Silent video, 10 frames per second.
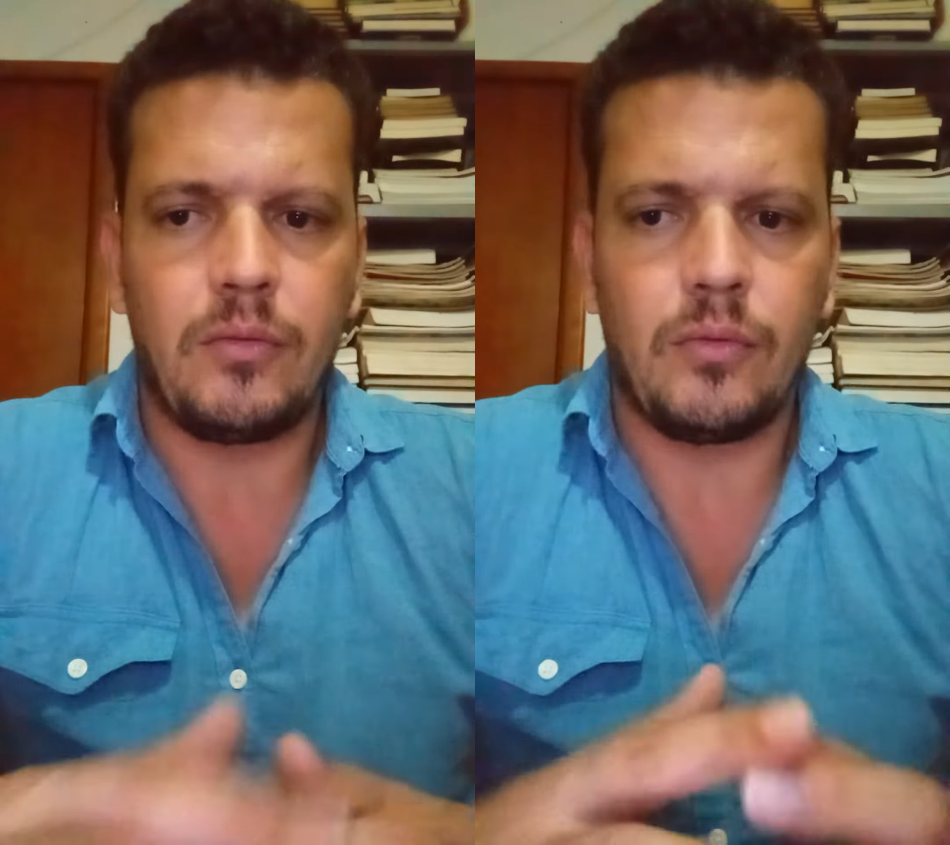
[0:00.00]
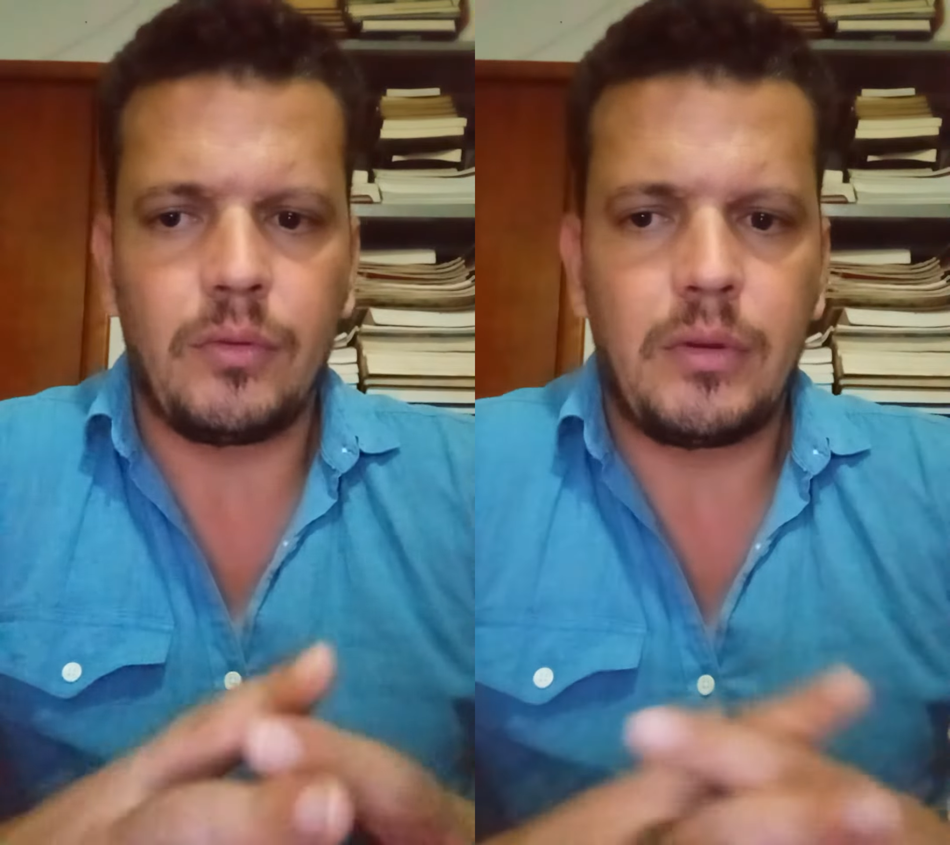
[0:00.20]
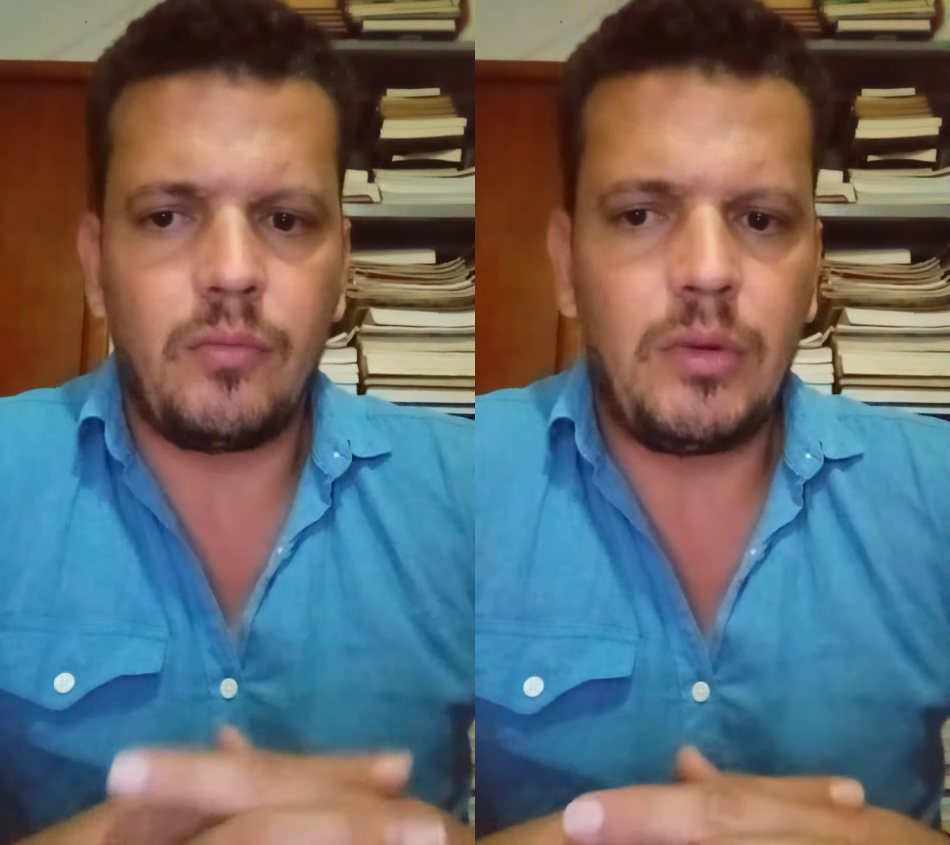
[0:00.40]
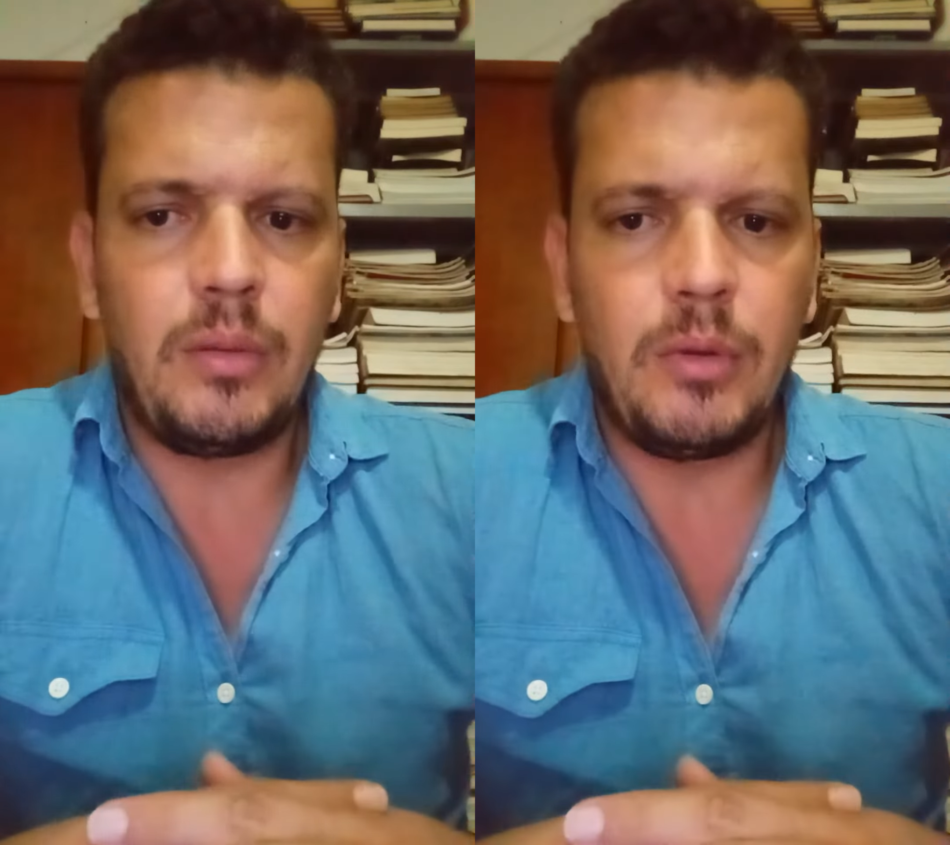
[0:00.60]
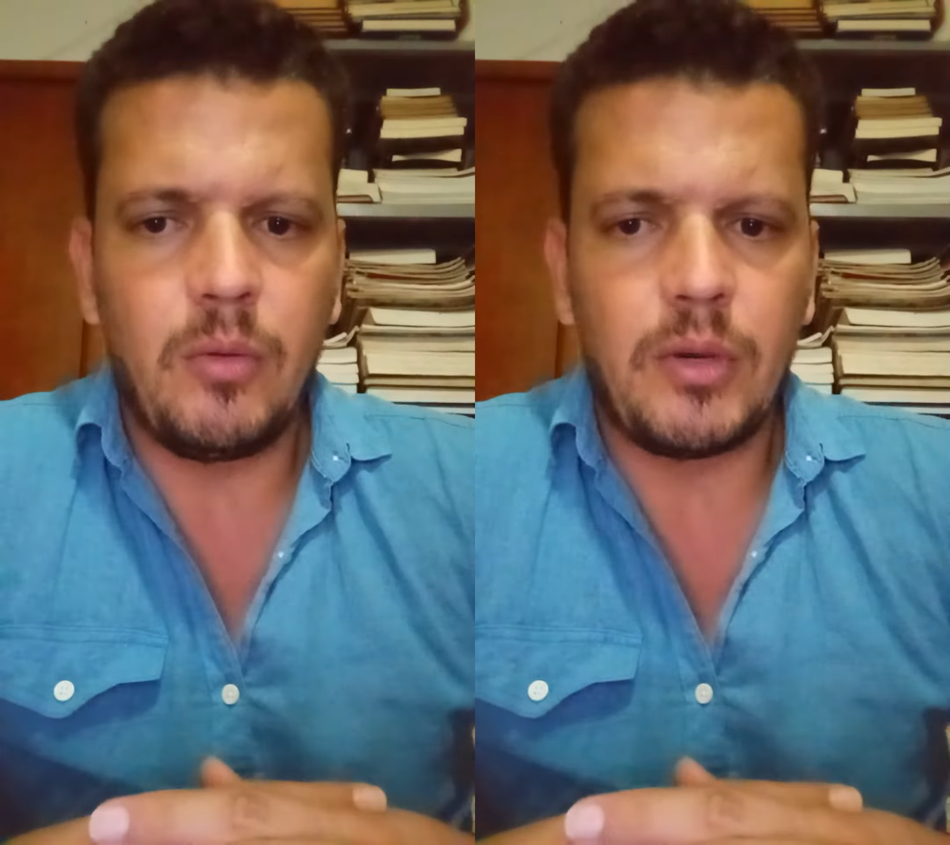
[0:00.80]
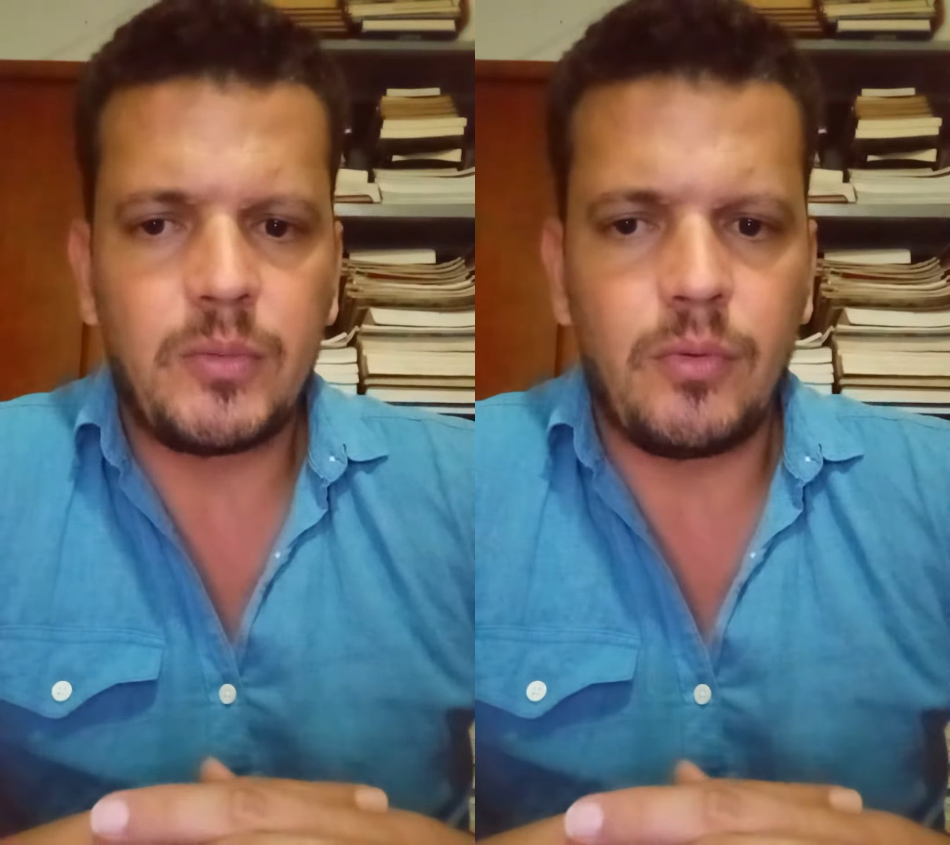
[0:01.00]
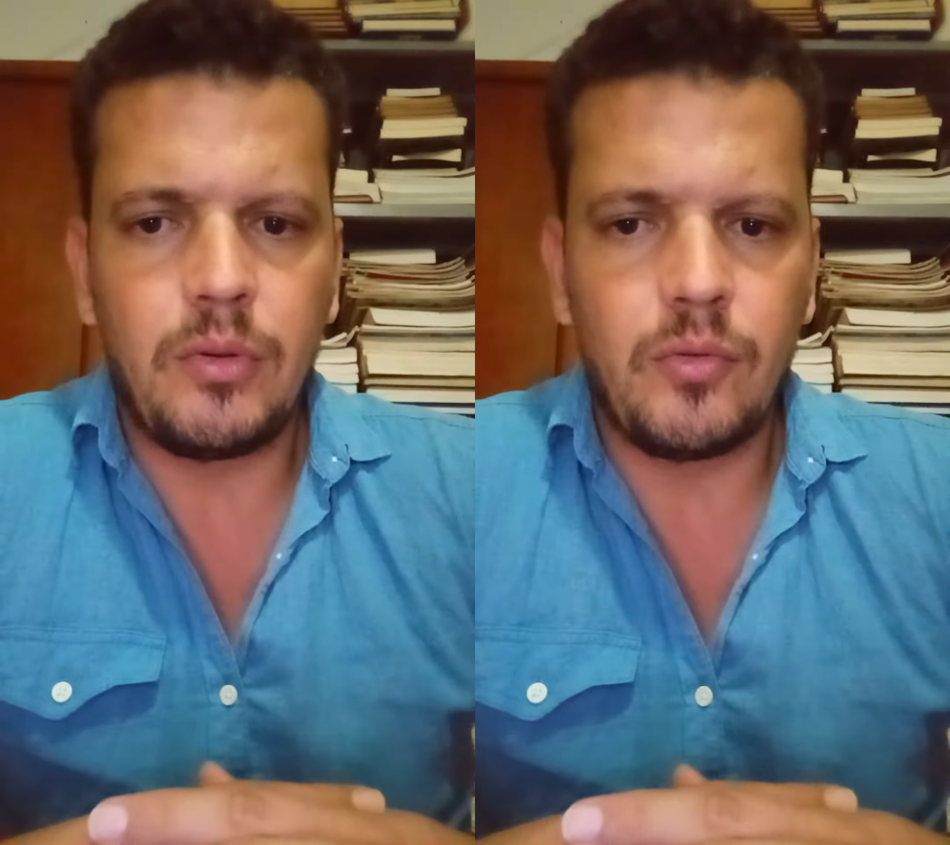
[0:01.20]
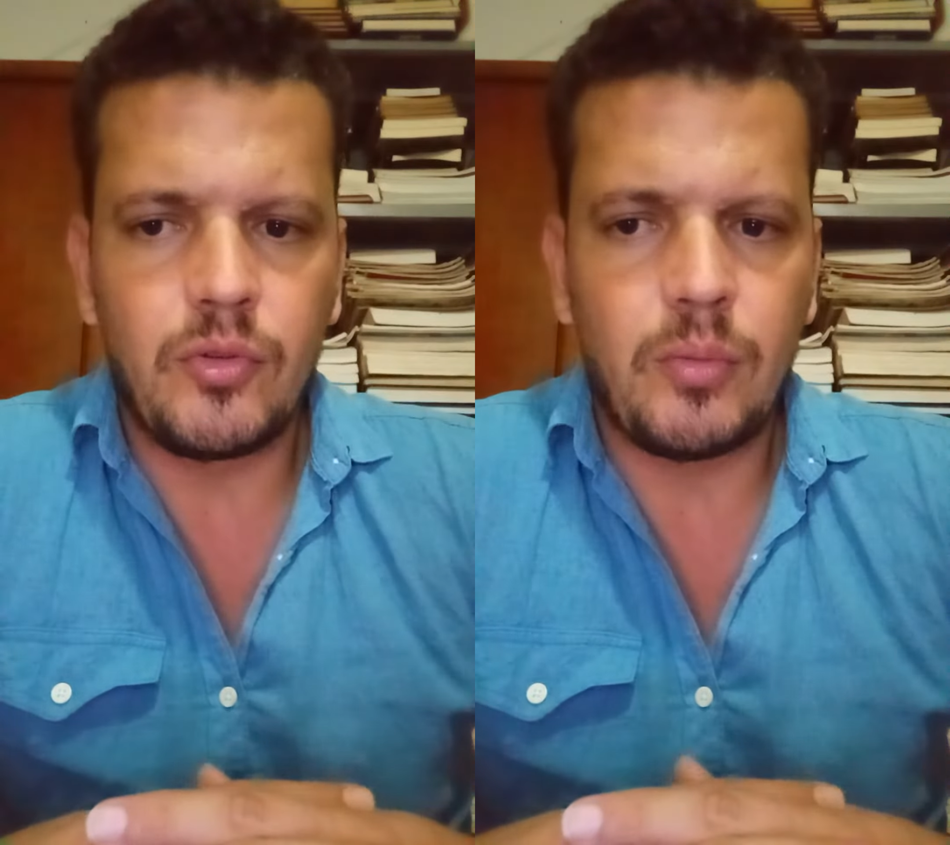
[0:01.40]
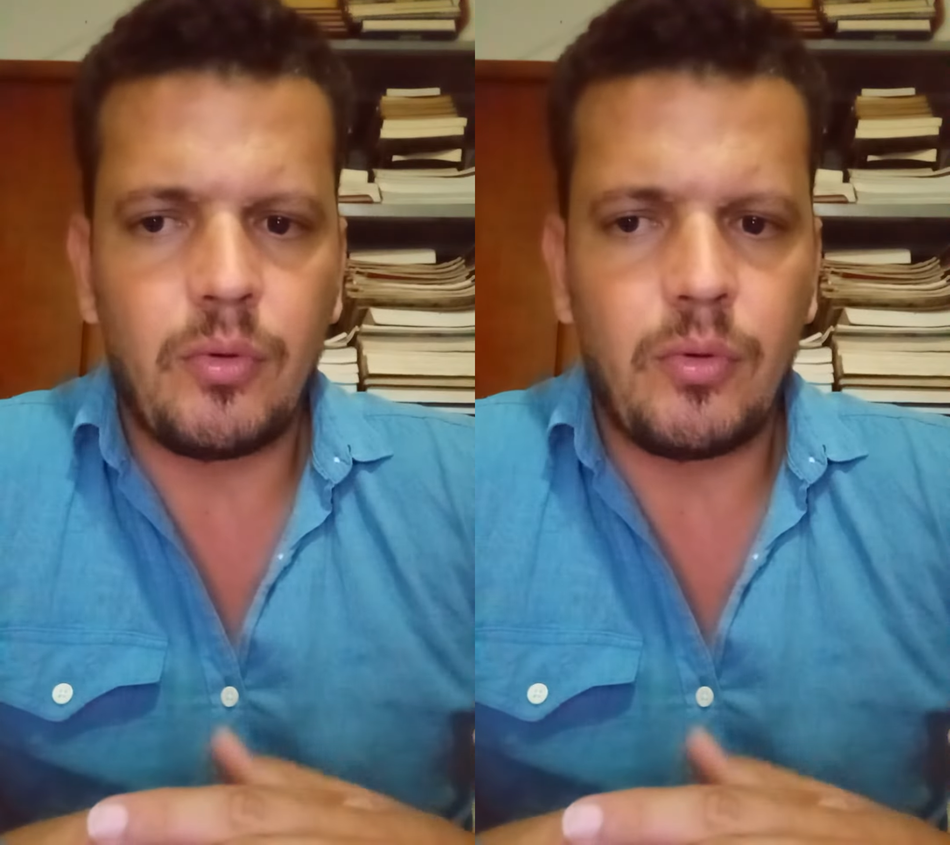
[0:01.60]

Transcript: contra um inimigo mais poderoso,